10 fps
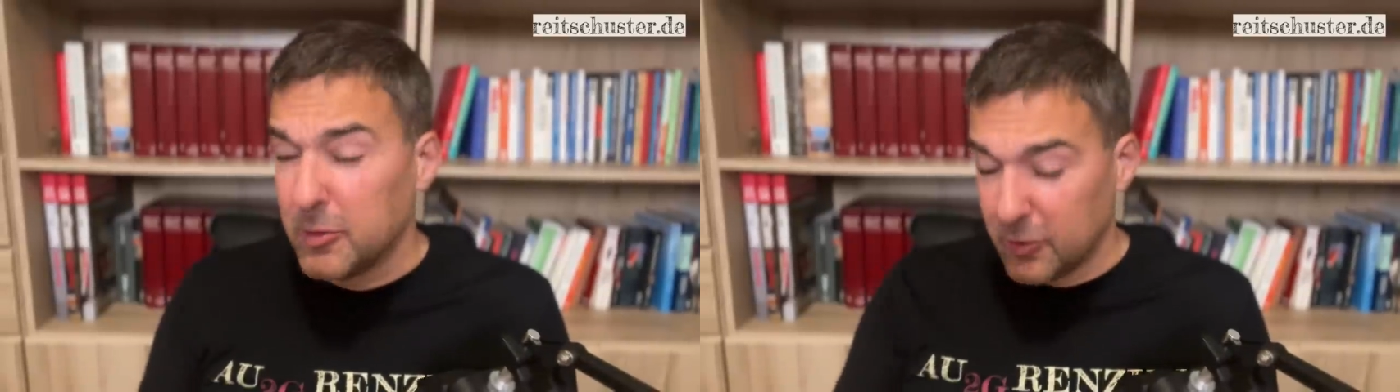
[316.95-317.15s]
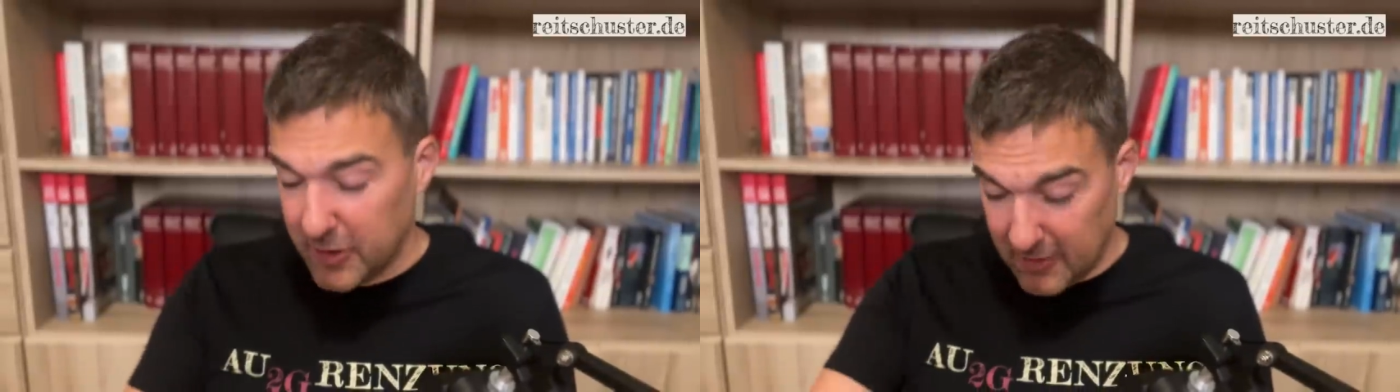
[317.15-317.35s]

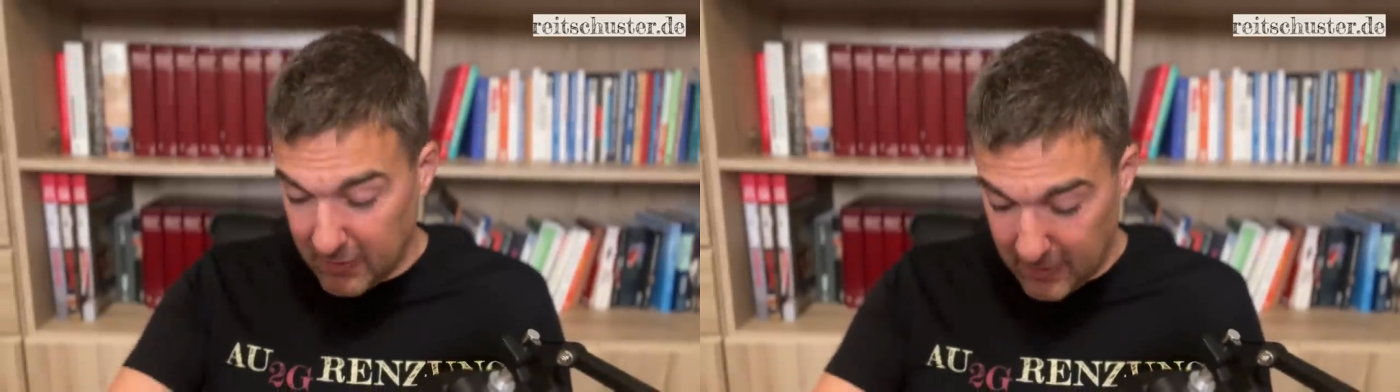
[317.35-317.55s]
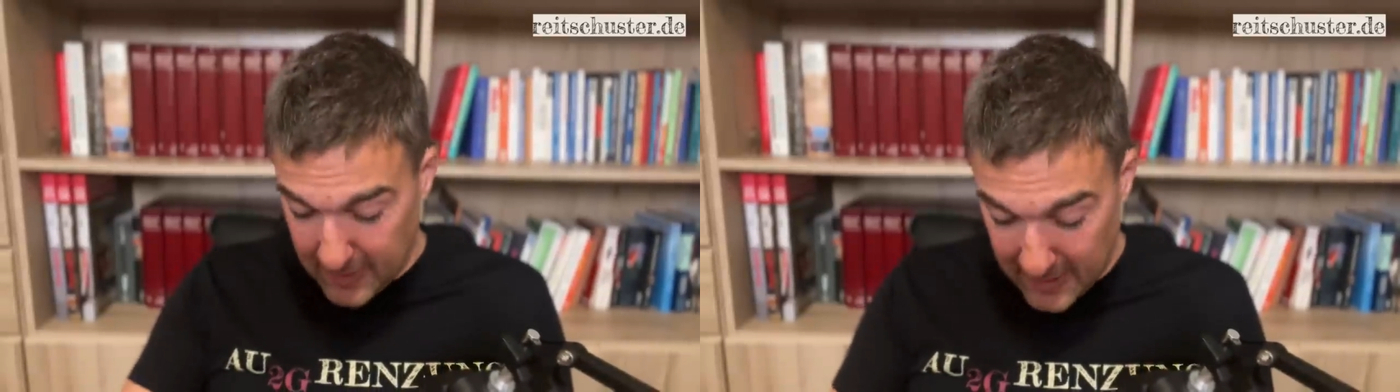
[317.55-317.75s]
Und
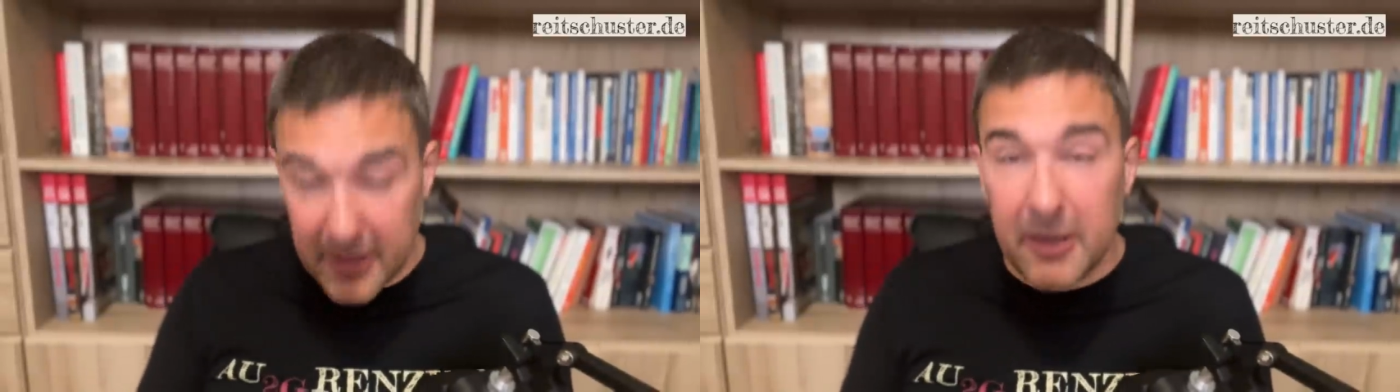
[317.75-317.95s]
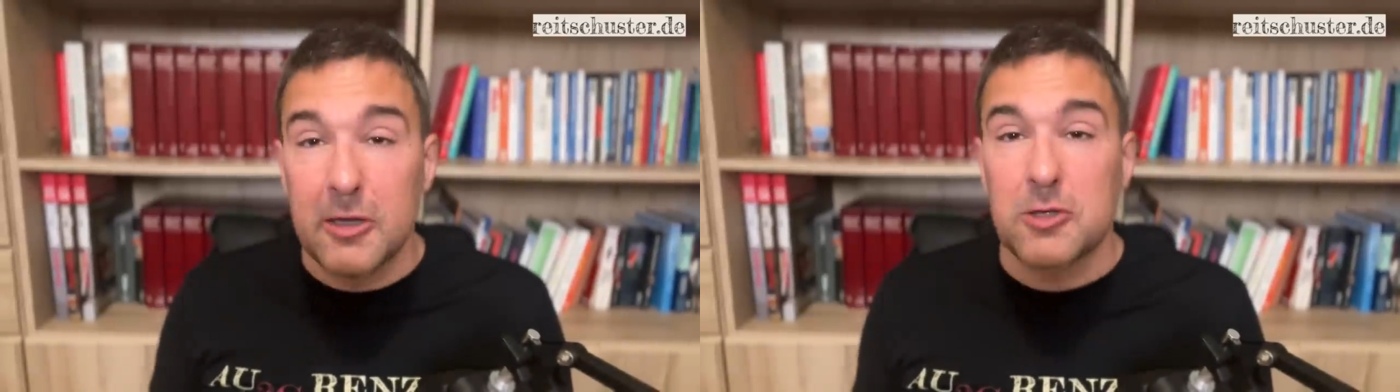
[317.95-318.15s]
jetzt lange
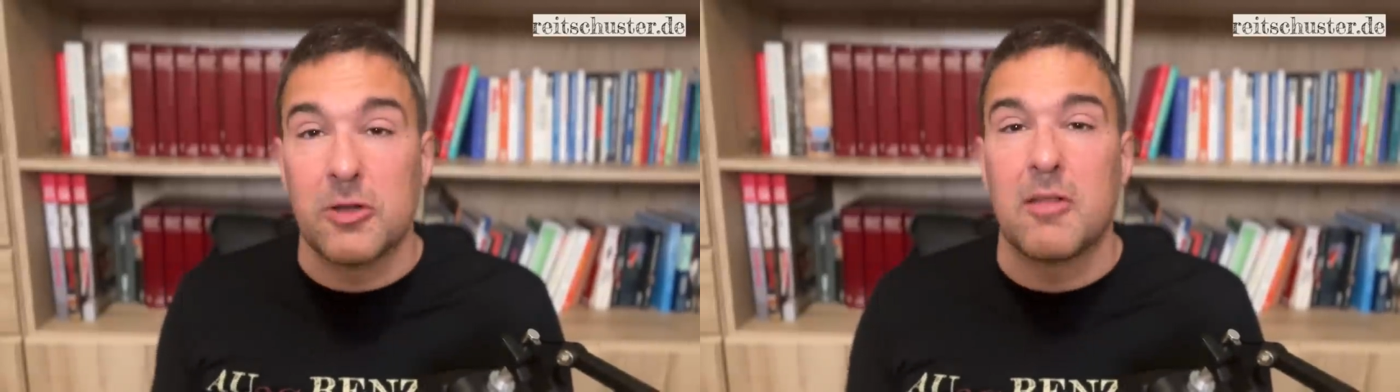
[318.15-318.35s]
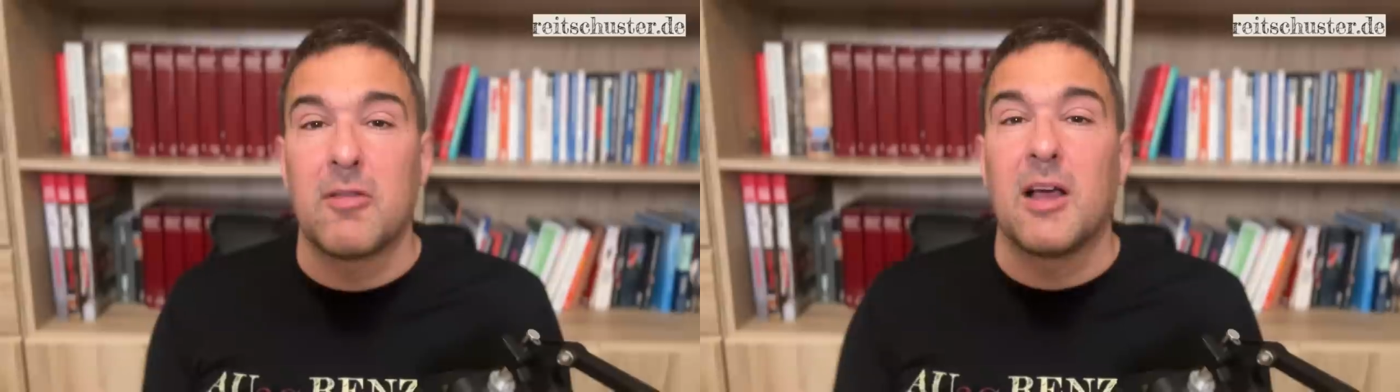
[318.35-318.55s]
ich hier schon
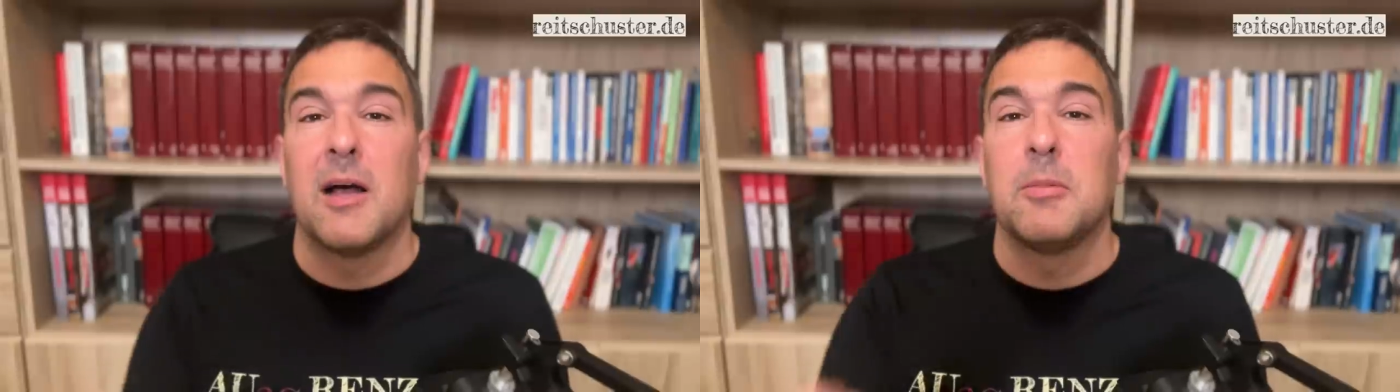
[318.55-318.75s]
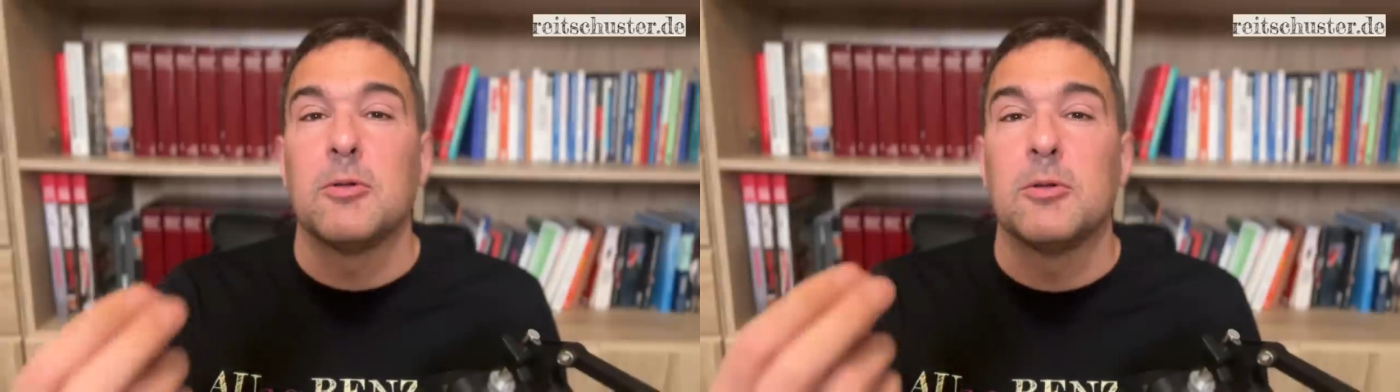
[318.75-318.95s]
ans
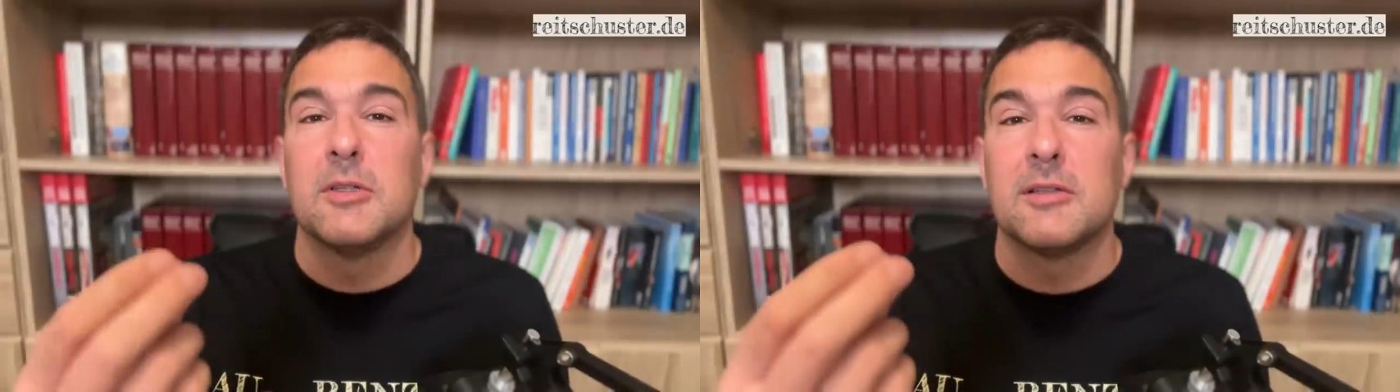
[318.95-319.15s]
Kabel und